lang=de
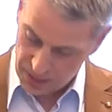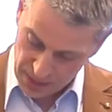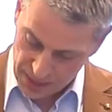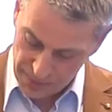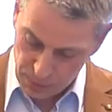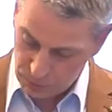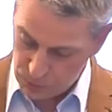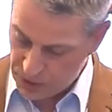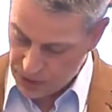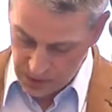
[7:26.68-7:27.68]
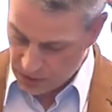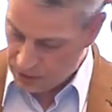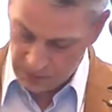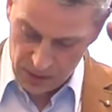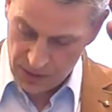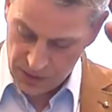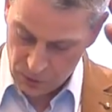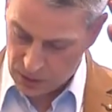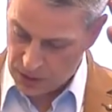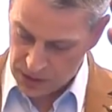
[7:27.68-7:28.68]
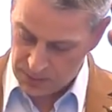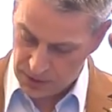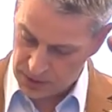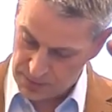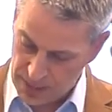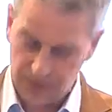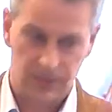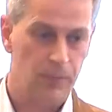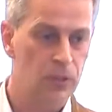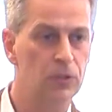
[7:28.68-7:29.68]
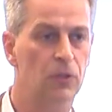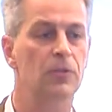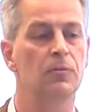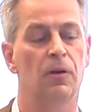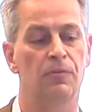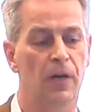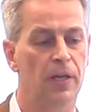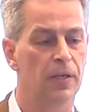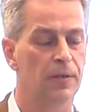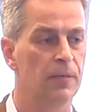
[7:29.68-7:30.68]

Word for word: Ein Punkt, wo Sie jetzt sagen werden, na ist doch klar, dass man das macht, da möchte ich trotzdem drauf eingehen.